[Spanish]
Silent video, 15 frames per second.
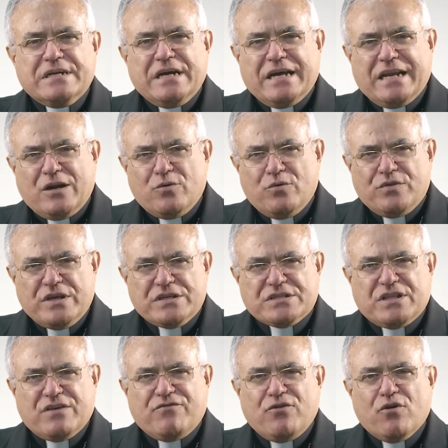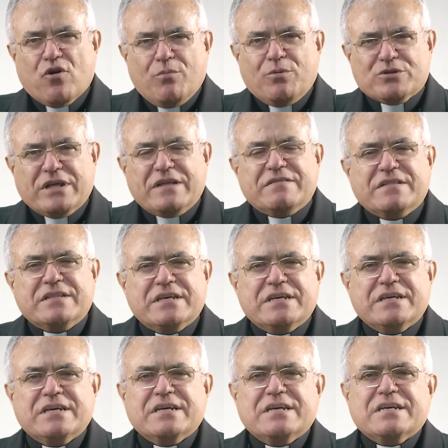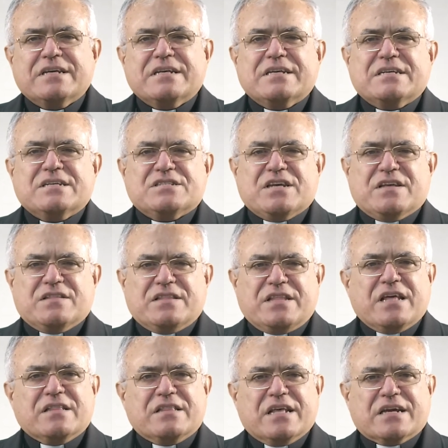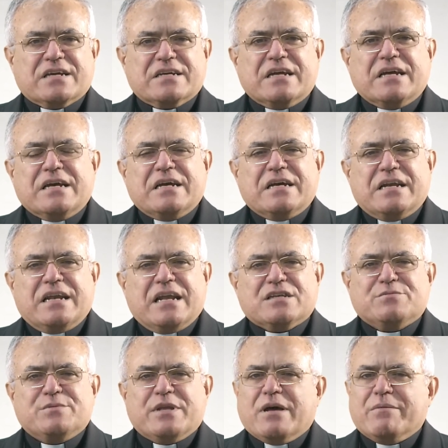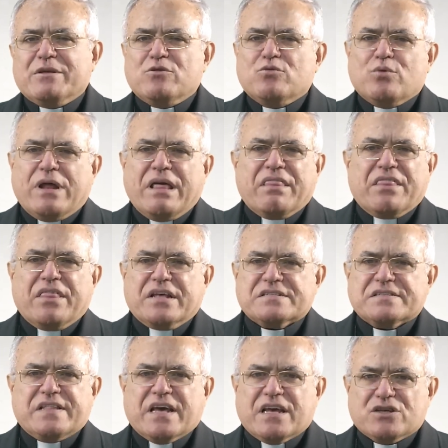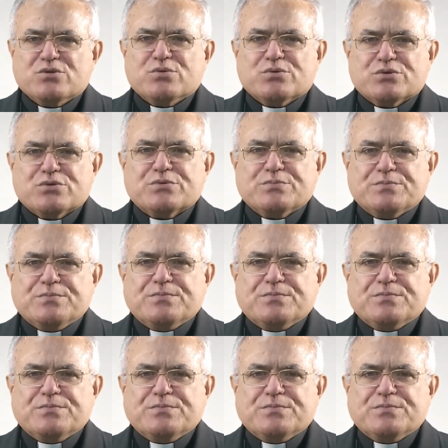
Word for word: A la luz de este foco potente se entienden las bienaventuranzas de Jesús.